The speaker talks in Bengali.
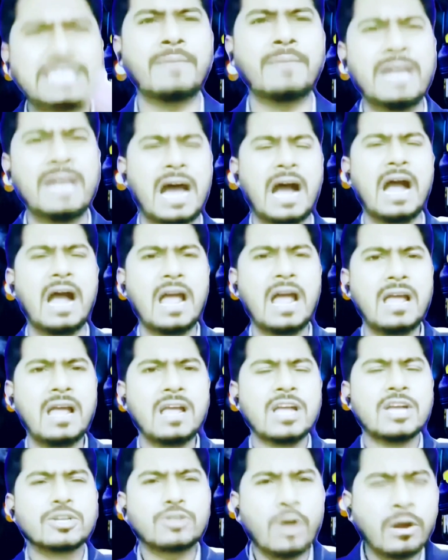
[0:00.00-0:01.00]
যাবে না
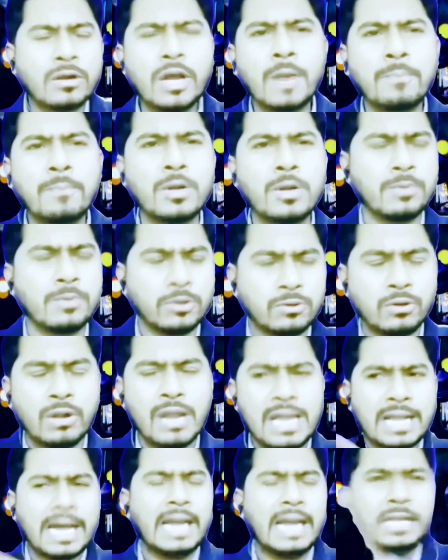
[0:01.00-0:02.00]
সরকার পরিবর্তন
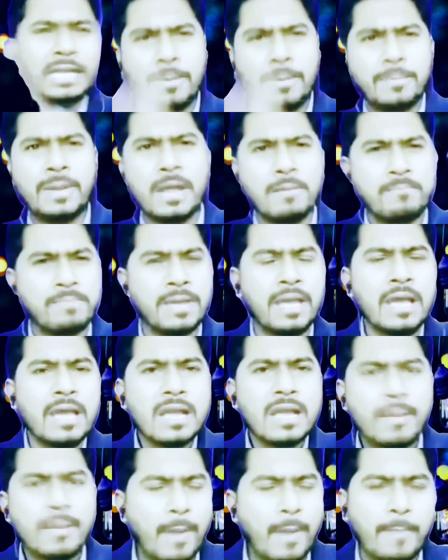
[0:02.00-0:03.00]
হলে কালকে বিএনপি
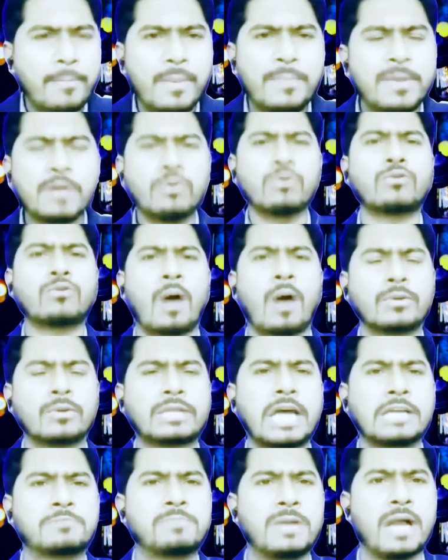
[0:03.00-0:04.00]
কিংবা বিপিনুর
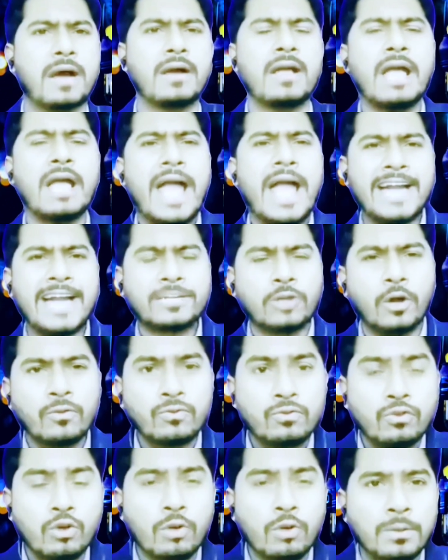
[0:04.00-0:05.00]
ক্ষমতা আসবে না একটা
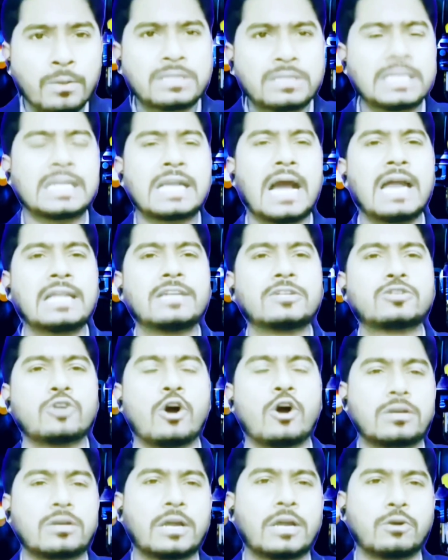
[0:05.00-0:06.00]
অন্তর্বর্তীকালীন
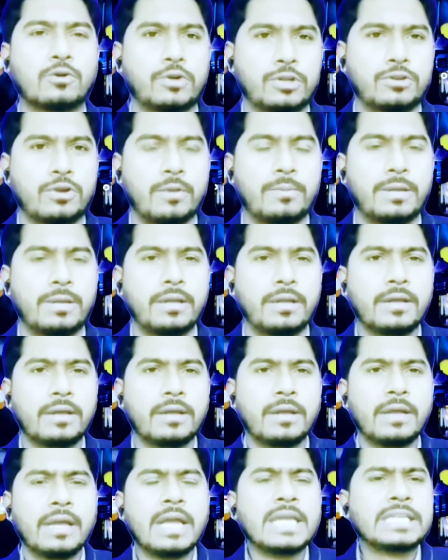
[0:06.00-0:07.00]
সরকার গঠিত হবে
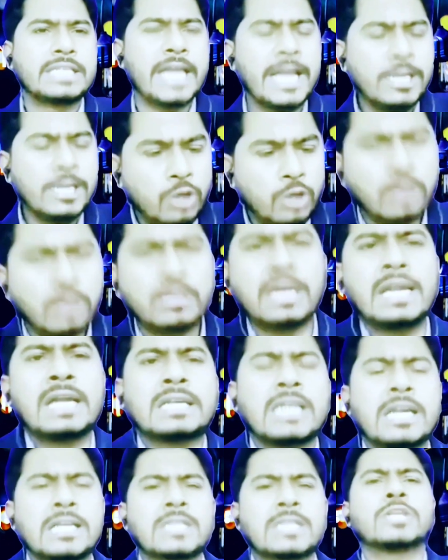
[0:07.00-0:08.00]
সেই সরকার
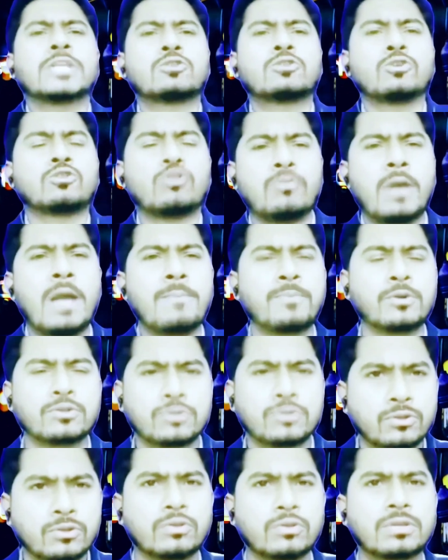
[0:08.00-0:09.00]
একটা নির্দিষ্ট সময়
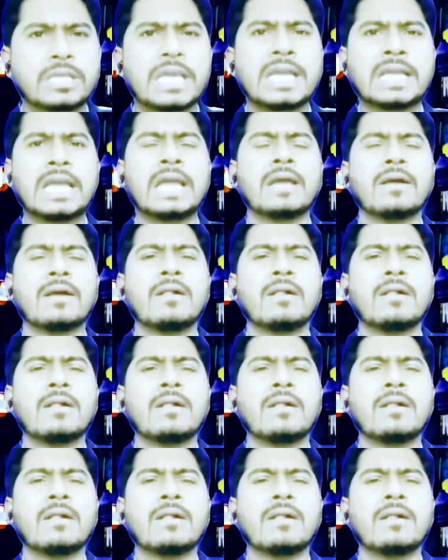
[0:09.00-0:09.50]
পর্যন্ত থেকে